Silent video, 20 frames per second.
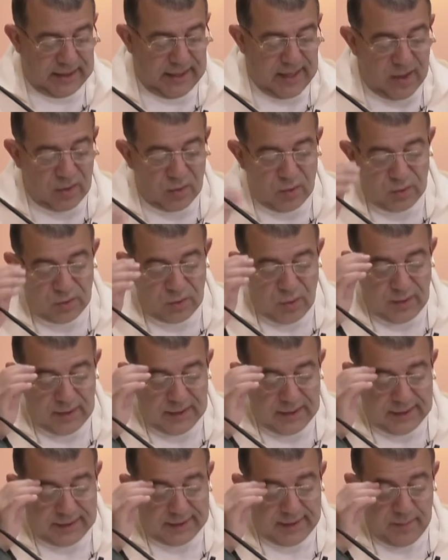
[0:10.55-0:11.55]
y encontró
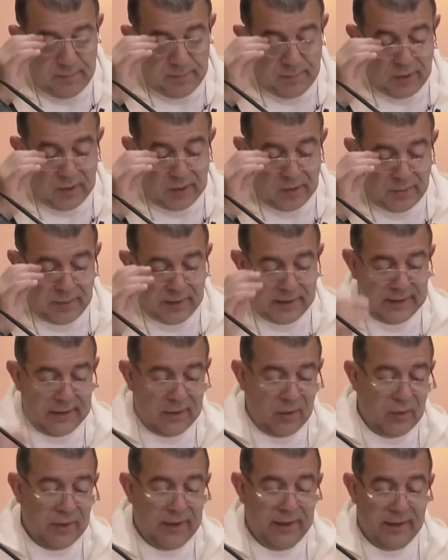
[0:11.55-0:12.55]
en el templo a los
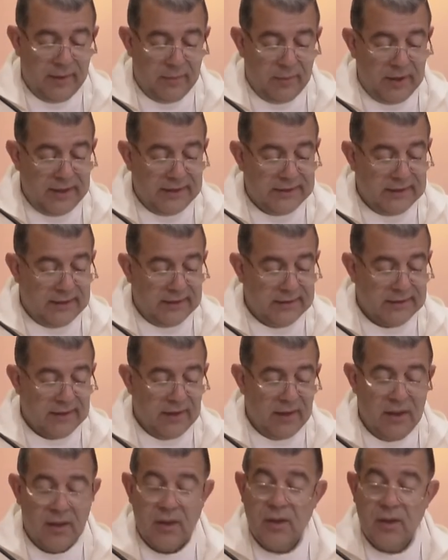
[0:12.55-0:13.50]
vendedores de bueyes,